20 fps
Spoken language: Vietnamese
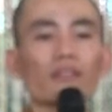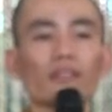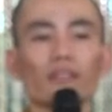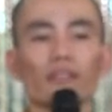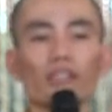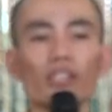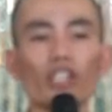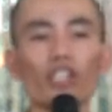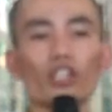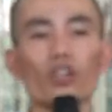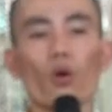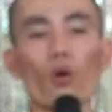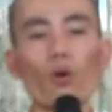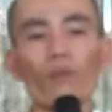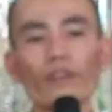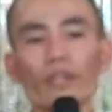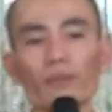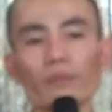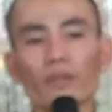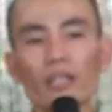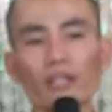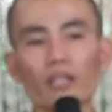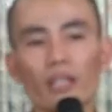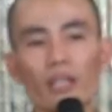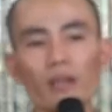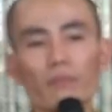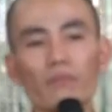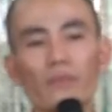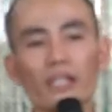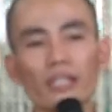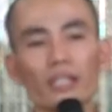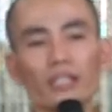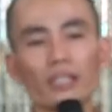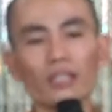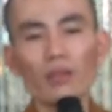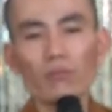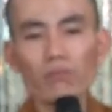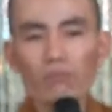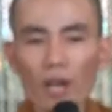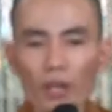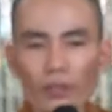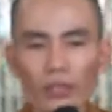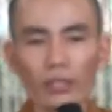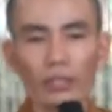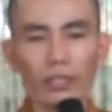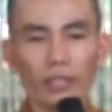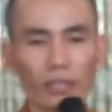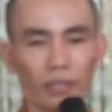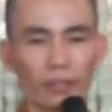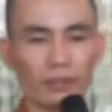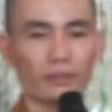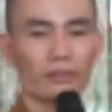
Người khổ vì mình là mình không bao giờ yên.